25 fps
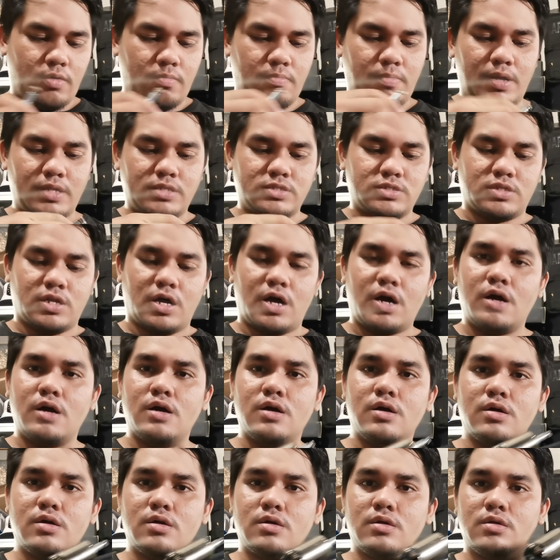Ayan bat stock.
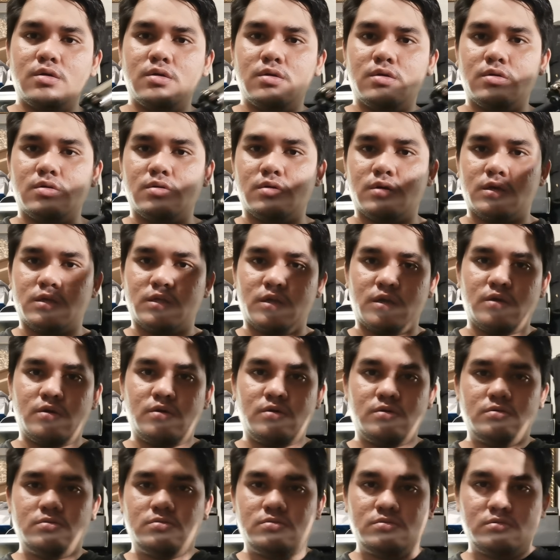Kita nyo.